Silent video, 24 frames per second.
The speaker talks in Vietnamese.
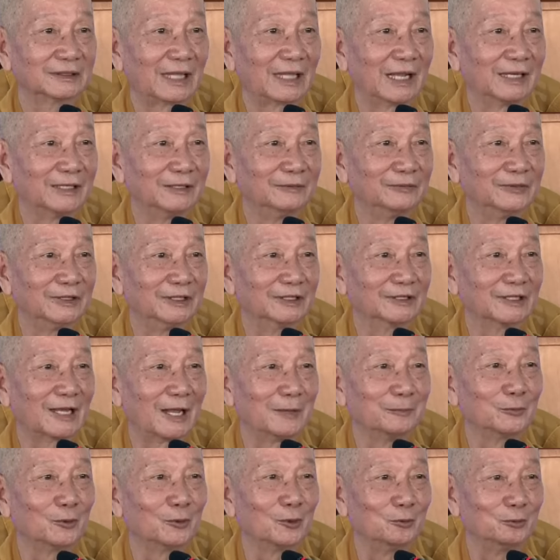tăng Việt
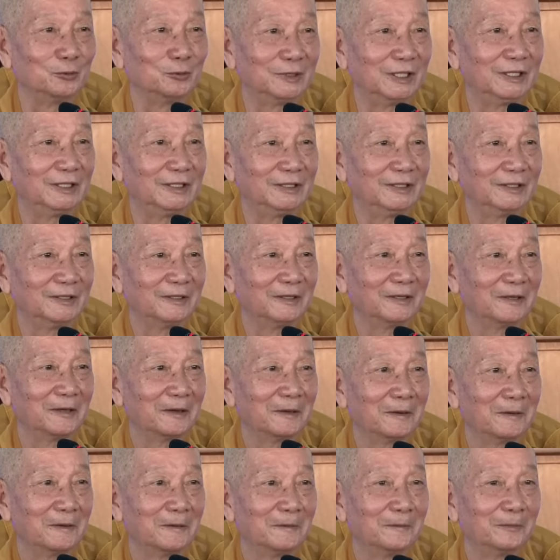Nam cùng đi.
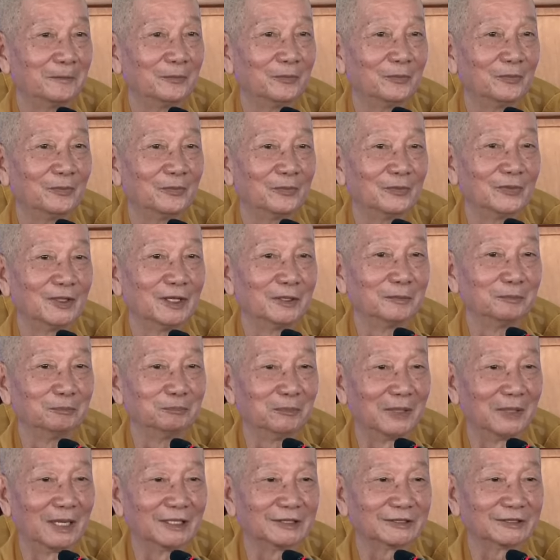
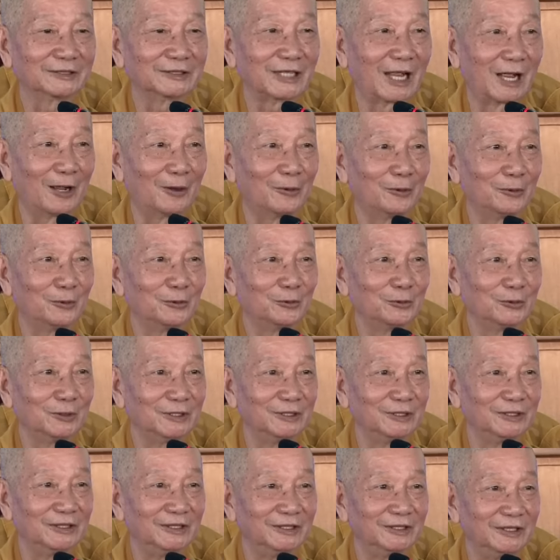Nhưng mà 6
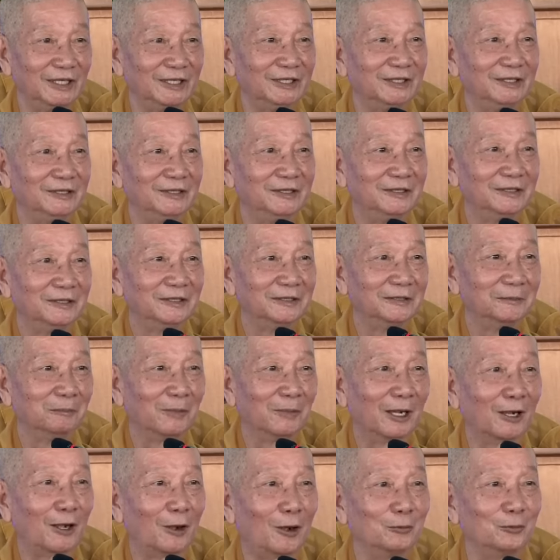người đi
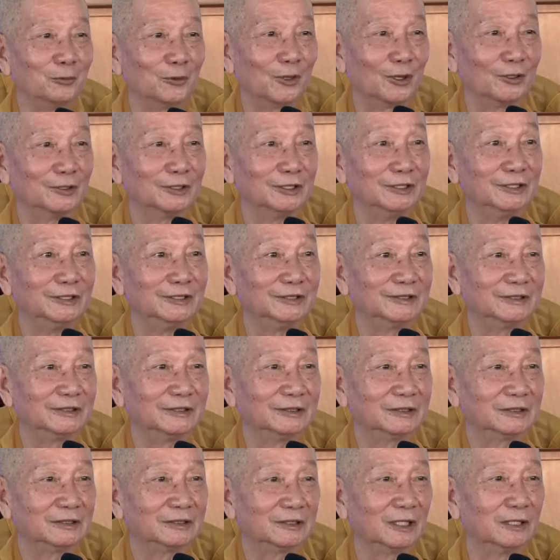mà không có người
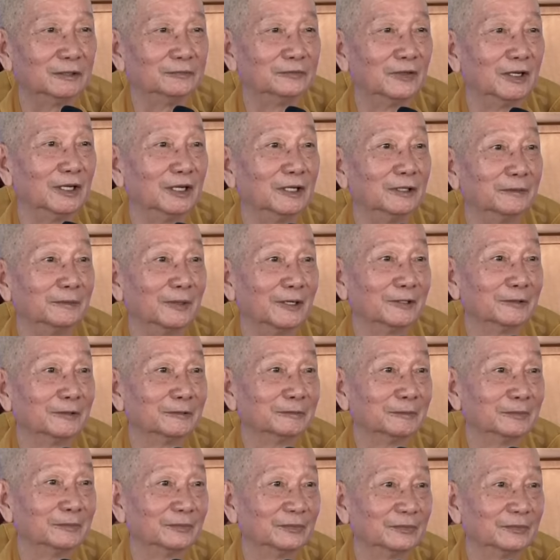trở về, phải không?